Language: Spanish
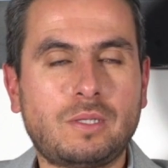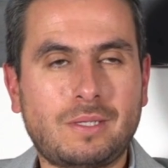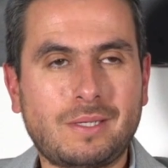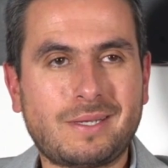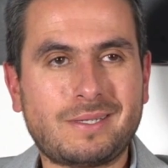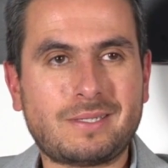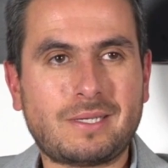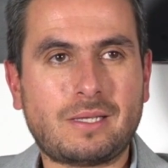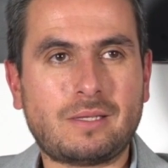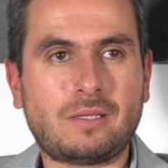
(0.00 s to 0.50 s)

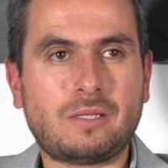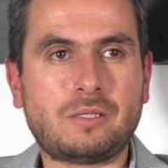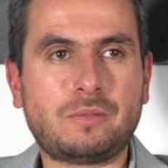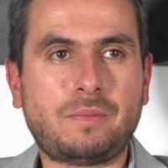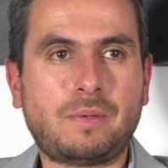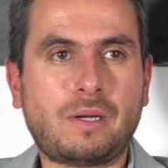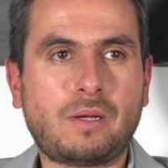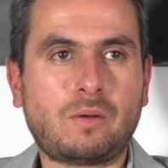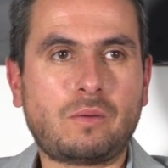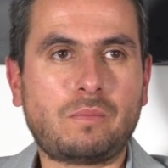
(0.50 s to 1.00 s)
interesantes
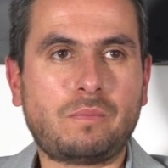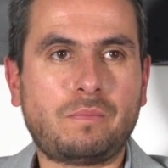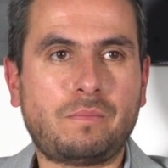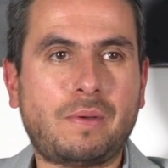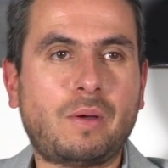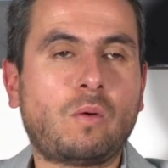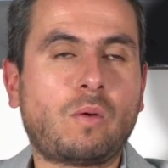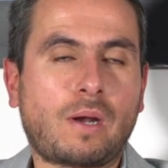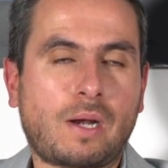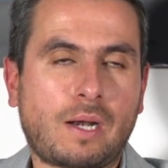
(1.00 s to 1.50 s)
para
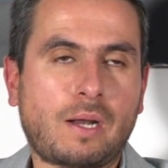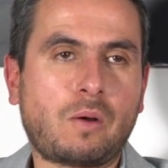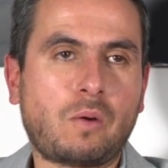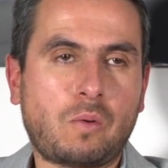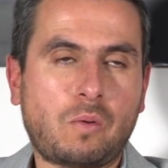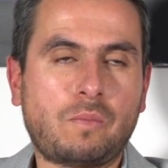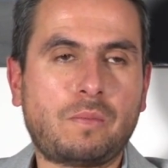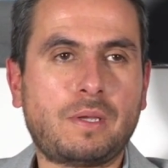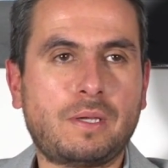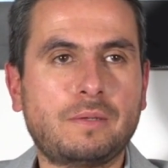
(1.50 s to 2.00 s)
mejorar la
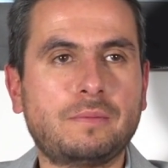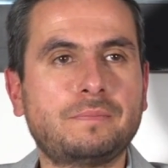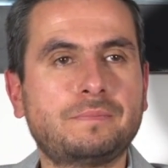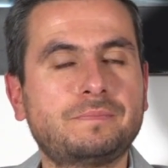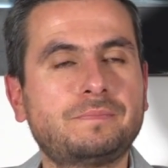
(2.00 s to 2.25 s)
economía.